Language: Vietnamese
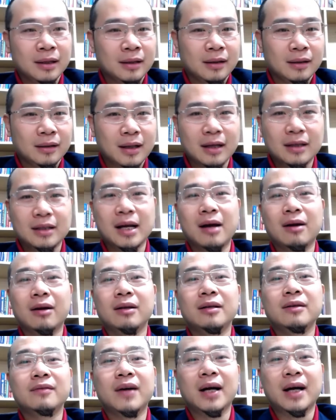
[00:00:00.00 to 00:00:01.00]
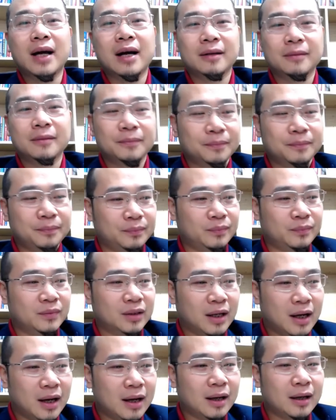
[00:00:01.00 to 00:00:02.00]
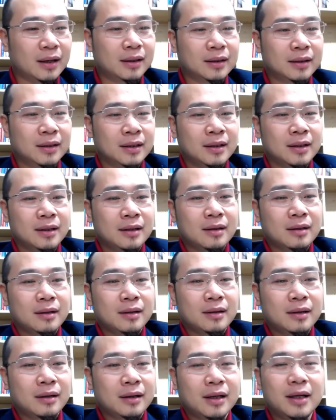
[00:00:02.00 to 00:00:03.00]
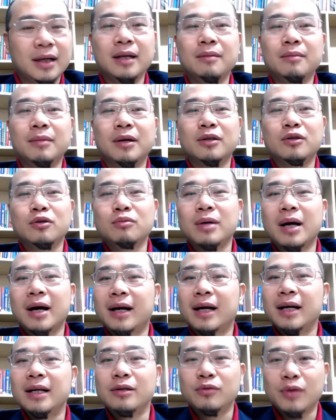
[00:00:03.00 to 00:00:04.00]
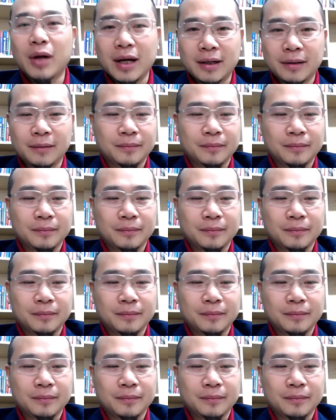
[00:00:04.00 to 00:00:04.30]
Tại sao là như vậy ạ? À, khi mà chúng ta kinh doanh